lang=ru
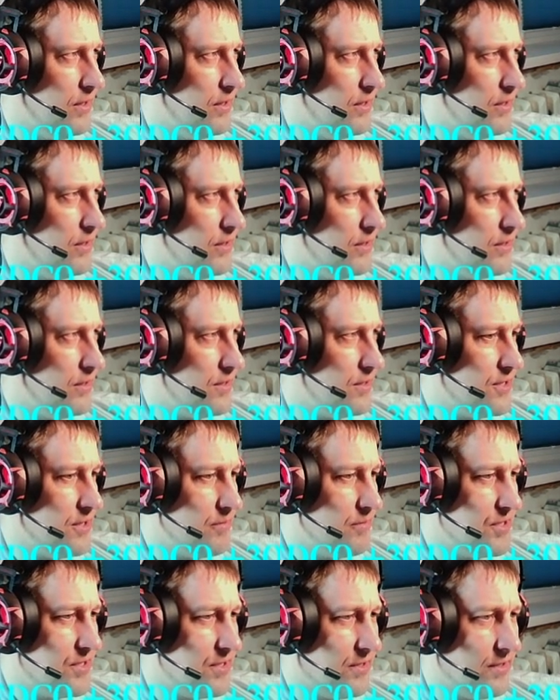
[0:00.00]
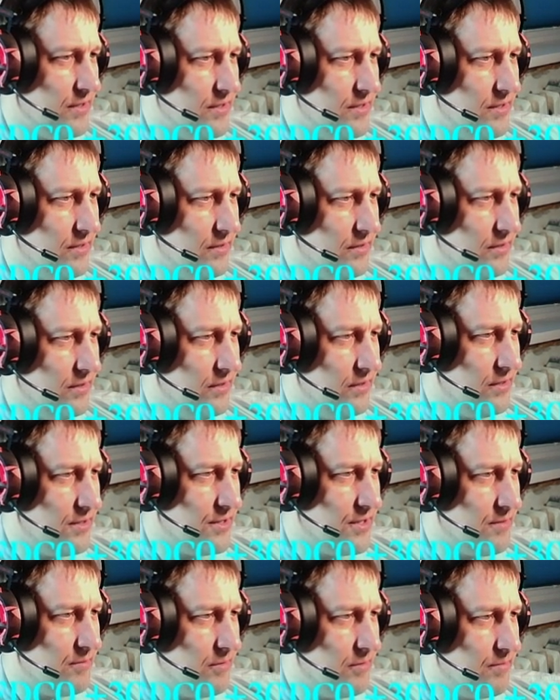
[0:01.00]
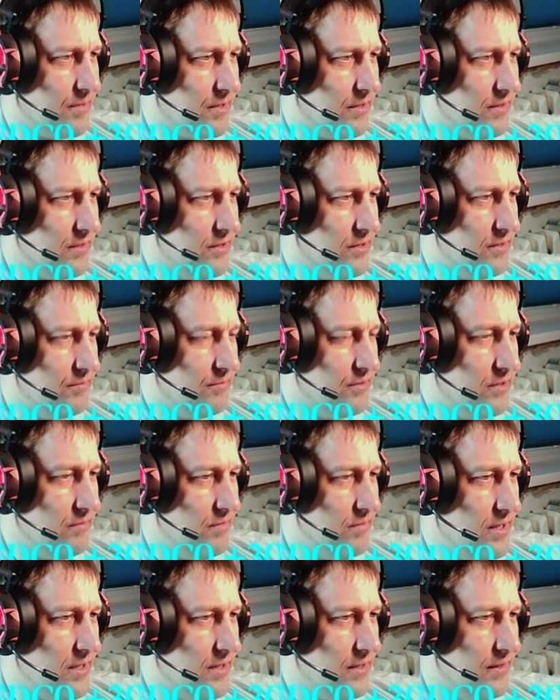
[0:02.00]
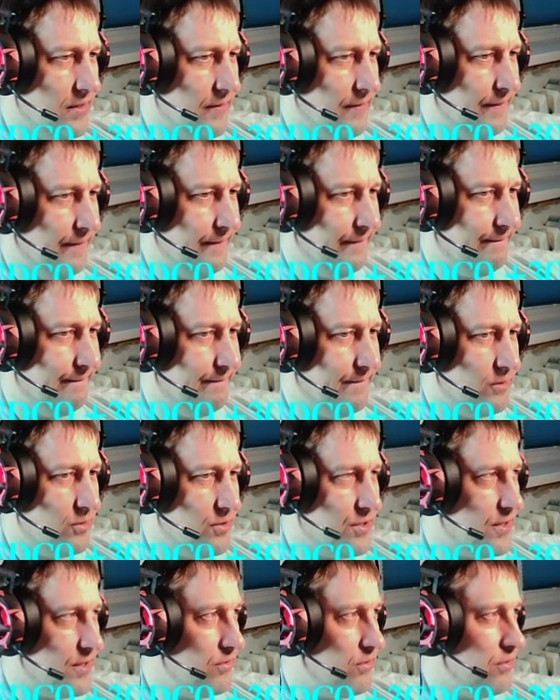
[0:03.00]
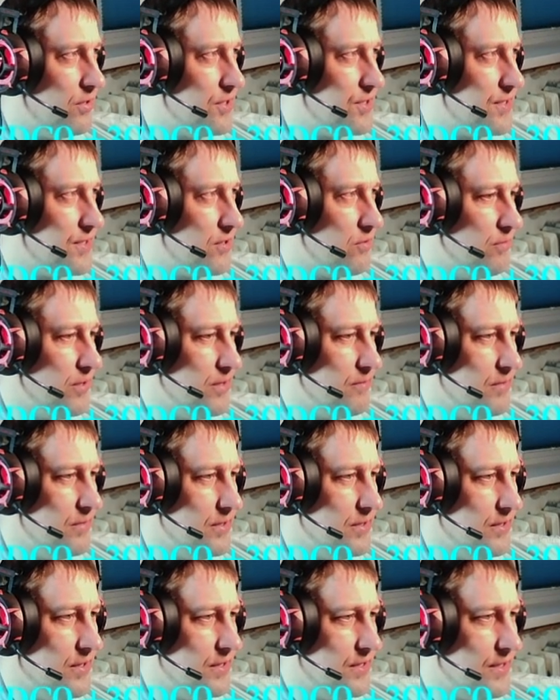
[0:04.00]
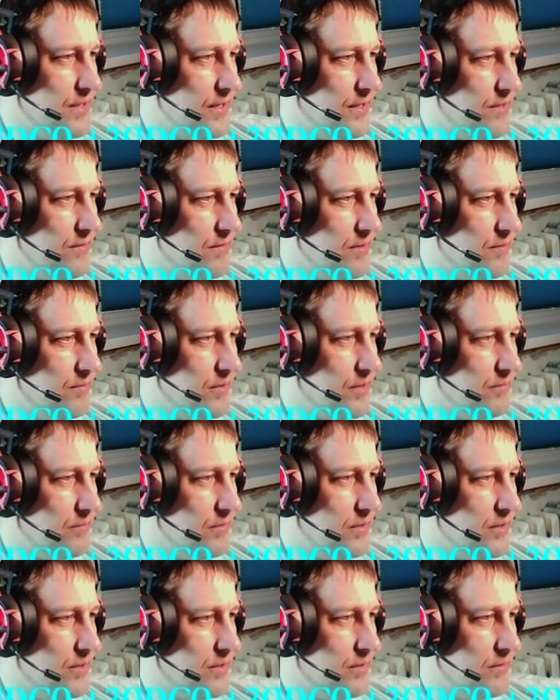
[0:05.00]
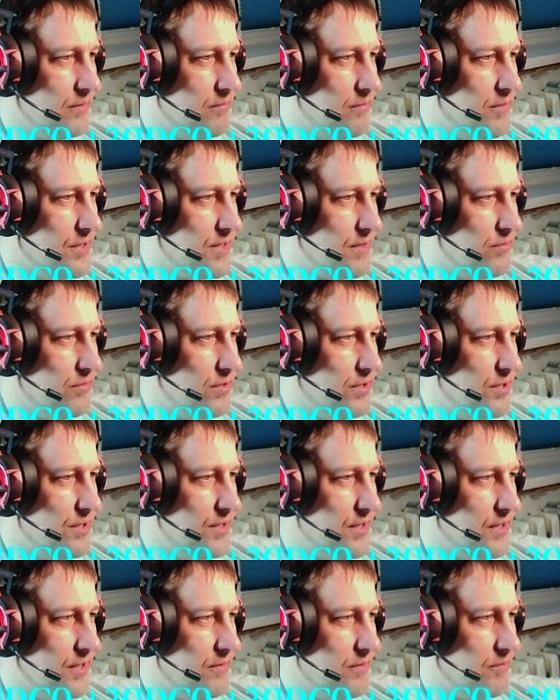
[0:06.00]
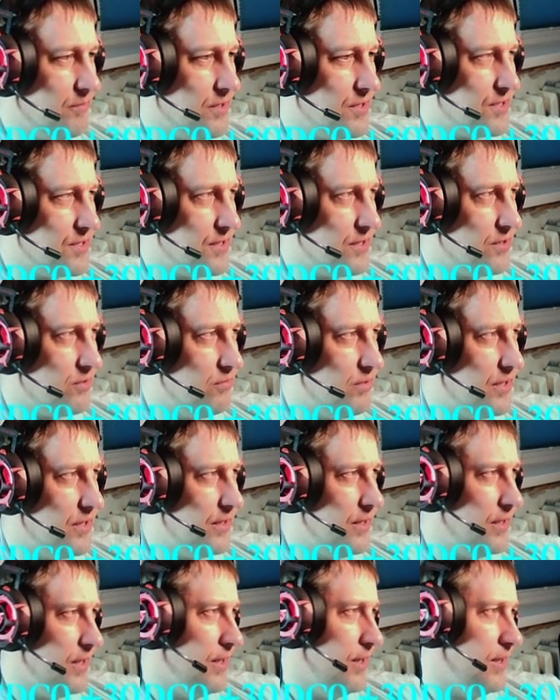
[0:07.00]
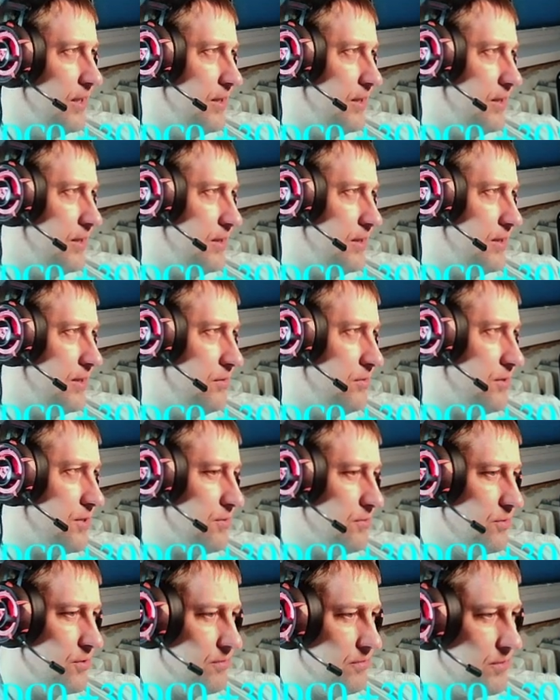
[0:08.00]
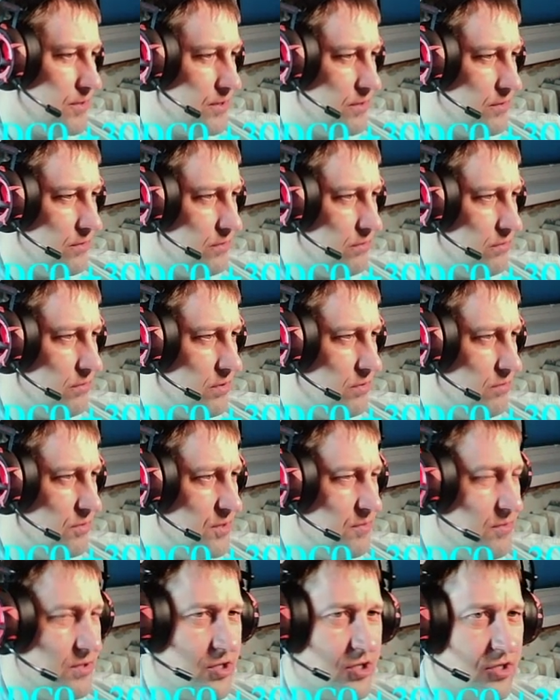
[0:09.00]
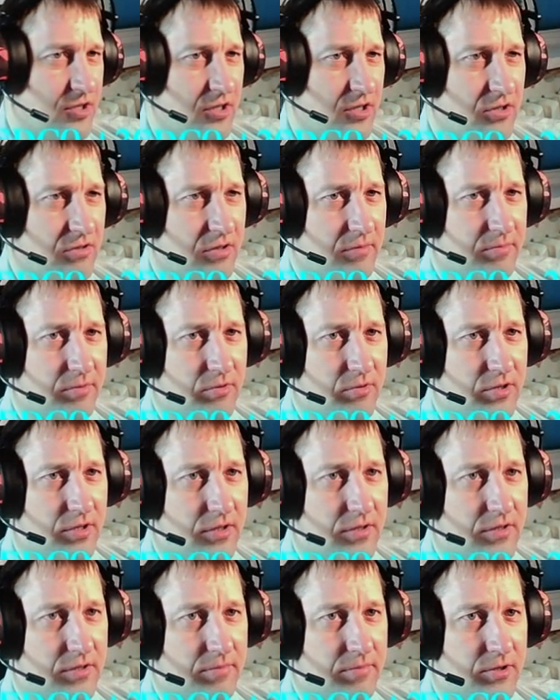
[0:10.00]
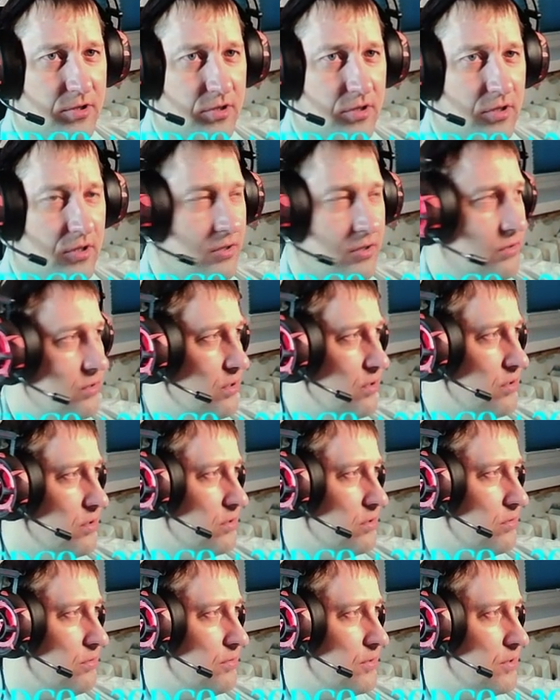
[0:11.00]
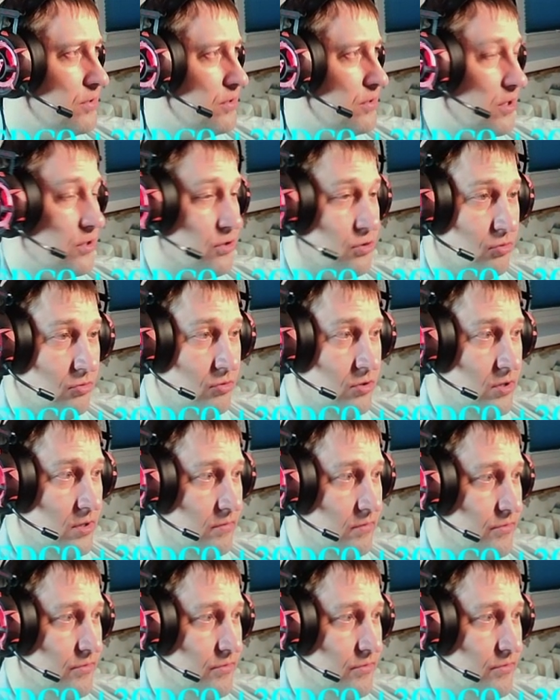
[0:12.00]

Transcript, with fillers: э, 71, и если мы продадим тебя, то все равно до 100 рублей мы не дотягиваем там, да? Мы все равно не дотягиваем до 100 рублей. Э, у нас 80, только 84, что ли, получается? Подожди, как так-то? А, 109,